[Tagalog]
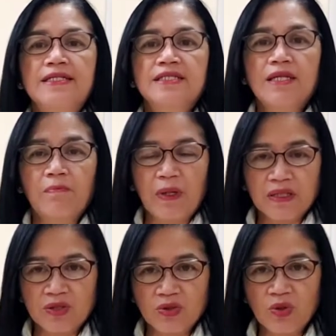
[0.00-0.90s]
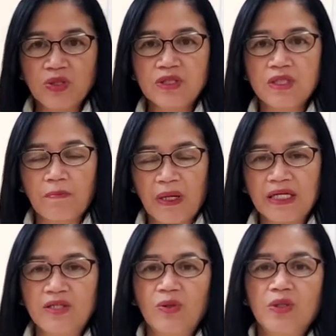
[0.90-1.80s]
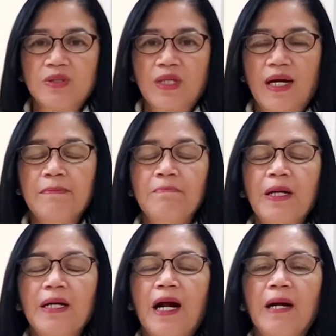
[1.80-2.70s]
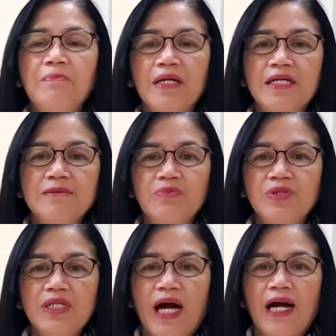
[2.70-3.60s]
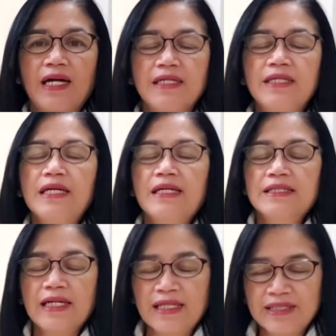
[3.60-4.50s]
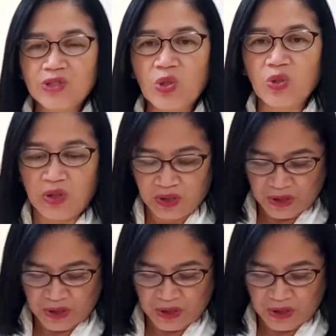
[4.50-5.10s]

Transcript: sa pagsunod sa Panginoon. Ang pagkakabanggit po niya ay ganito.